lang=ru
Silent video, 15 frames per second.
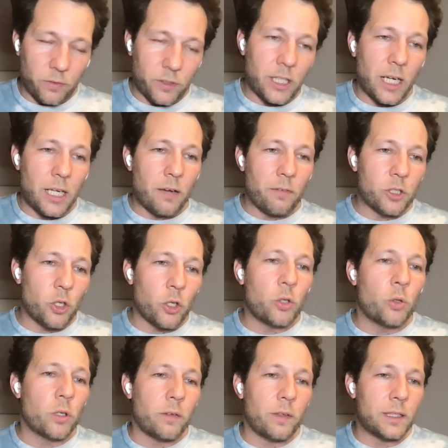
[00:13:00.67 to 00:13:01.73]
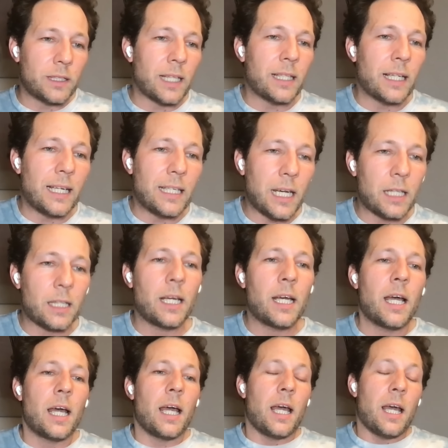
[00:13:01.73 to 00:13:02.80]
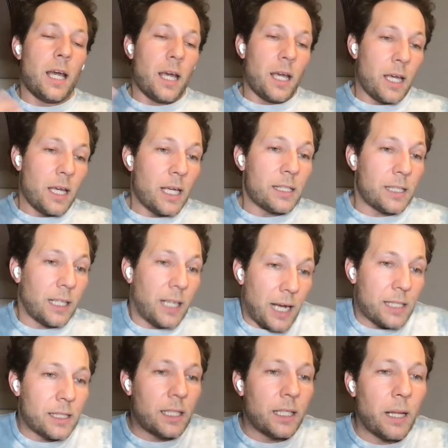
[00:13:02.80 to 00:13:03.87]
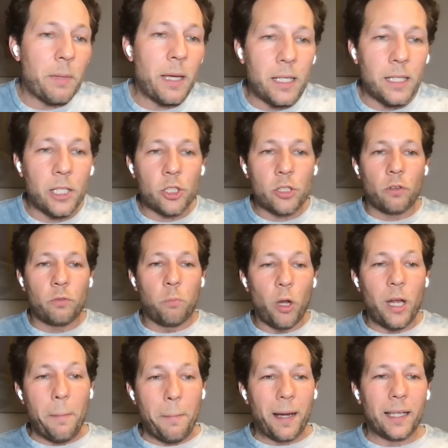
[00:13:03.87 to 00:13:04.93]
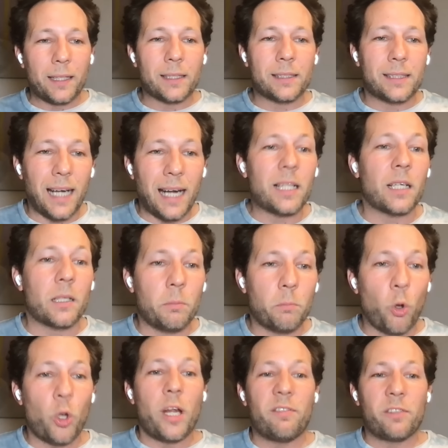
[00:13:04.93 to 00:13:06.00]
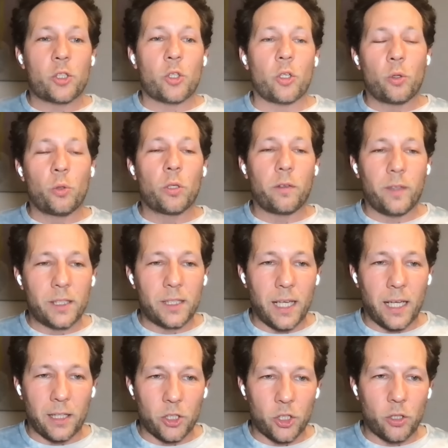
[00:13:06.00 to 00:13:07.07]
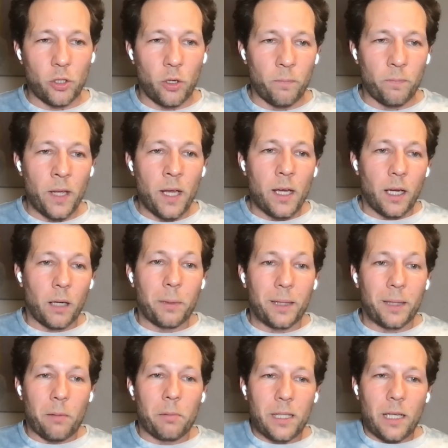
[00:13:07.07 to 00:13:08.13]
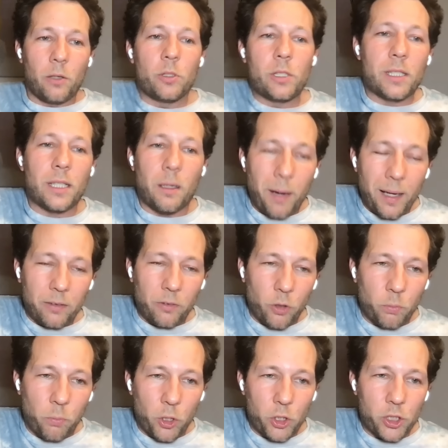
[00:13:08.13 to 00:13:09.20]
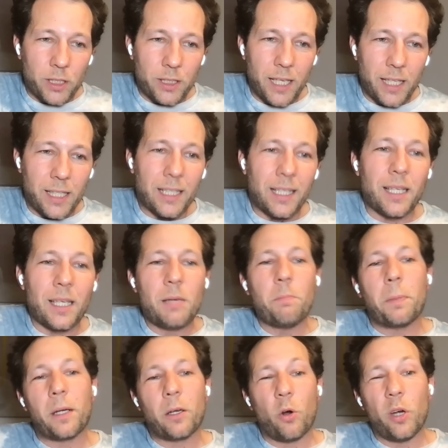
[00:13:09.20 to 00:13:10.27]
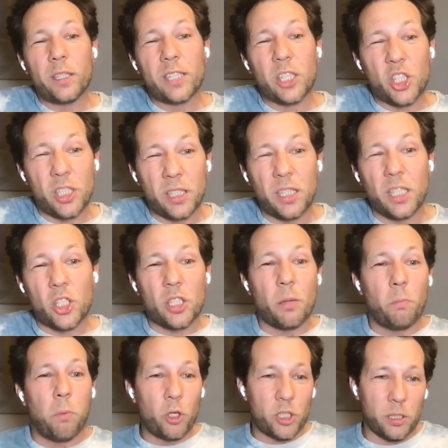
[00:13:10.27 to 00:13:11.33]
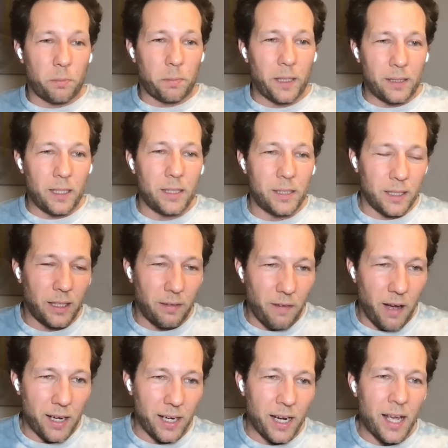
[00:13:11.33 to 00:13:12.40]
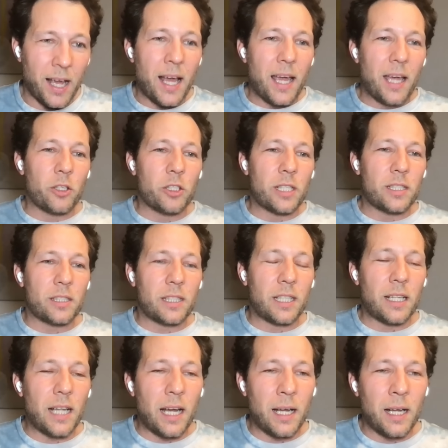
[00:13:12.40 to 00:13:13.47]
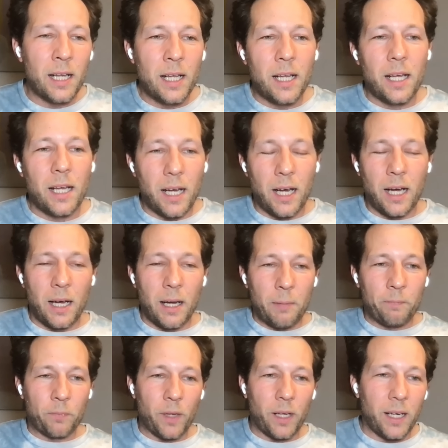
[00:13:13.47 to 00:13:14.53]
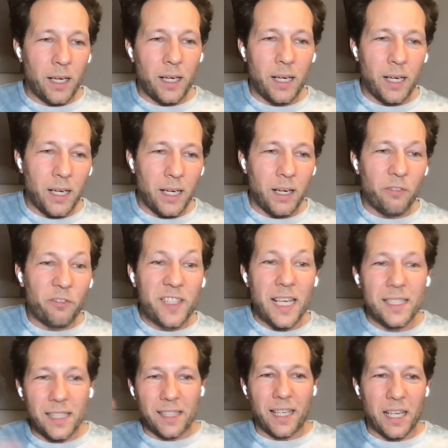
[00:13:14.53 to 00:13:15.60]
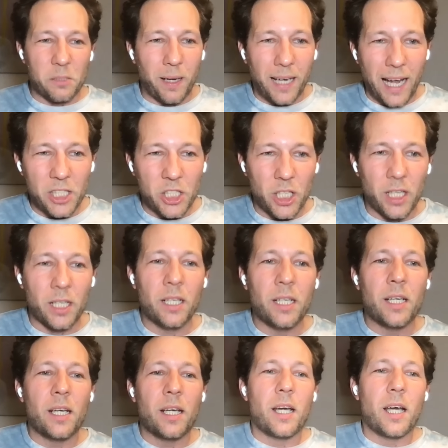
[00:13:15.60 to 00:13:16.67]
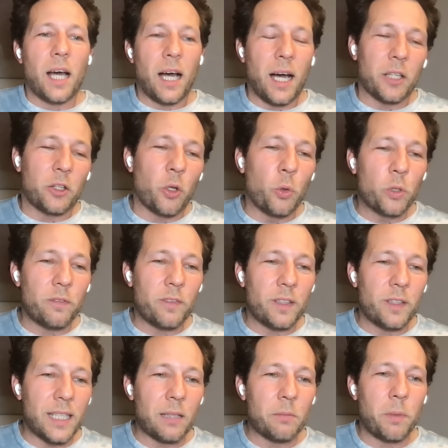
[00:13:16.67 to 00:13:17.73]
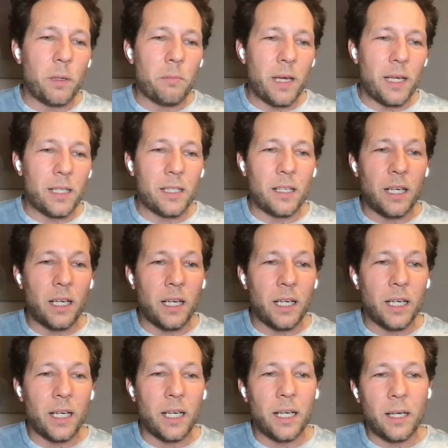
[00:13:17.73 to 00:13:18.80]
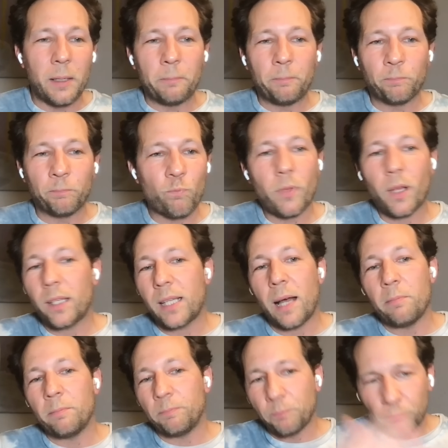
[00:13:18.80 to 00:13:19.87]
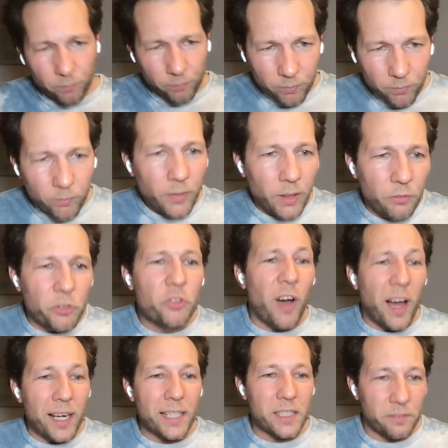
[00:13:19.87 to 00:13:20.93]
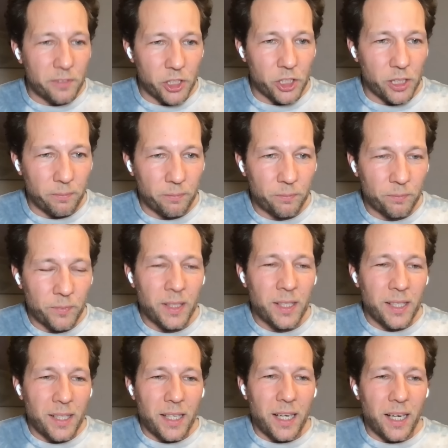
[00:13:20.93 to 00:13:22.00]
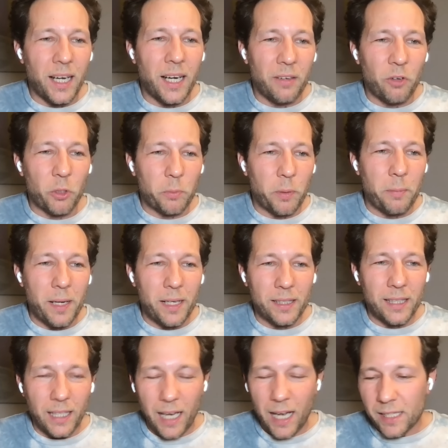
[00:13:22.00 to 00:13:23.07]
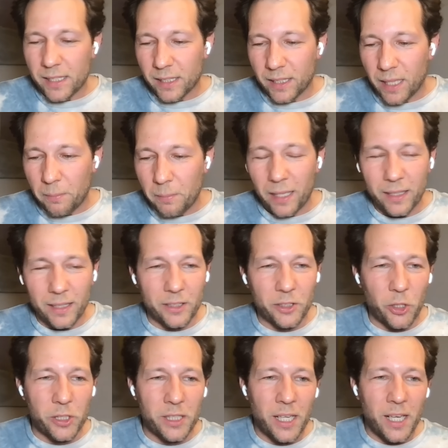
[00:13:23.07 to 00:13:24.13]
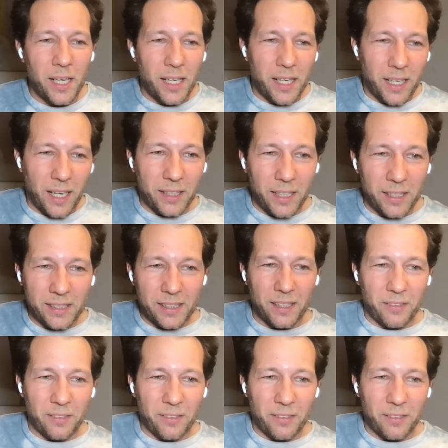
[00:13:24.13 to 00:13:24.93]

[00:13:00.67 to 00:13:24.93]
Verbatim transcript: стране высокий уровень цен или нет – и есть такая закономерность, что в более богатых странах более высокий уровень цен, что как бы там, где люди зарабатывают больше денег, им приходится частично больше платить за товары. И то есть если страна а, а, в 10 раз богаче, а, то уровень цен примерно а, там в два раза выше. А, вот, примерно такая закономерность. То есть, когда